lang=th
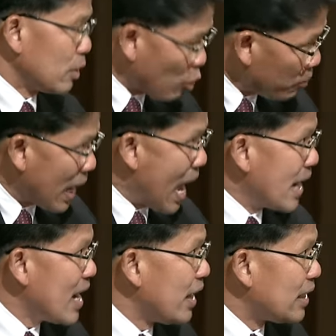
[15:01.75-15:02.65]
คุมทหาร
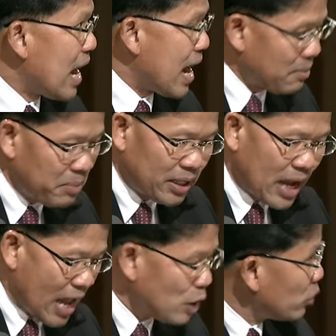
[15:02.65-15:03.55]
ได้ทหารมีท
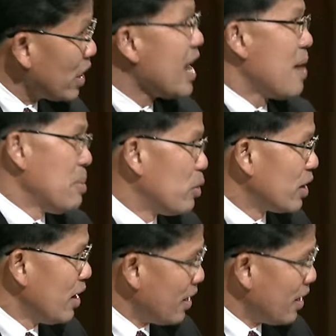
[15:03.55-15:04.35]
หารอยู่เยอะแยะไปหมด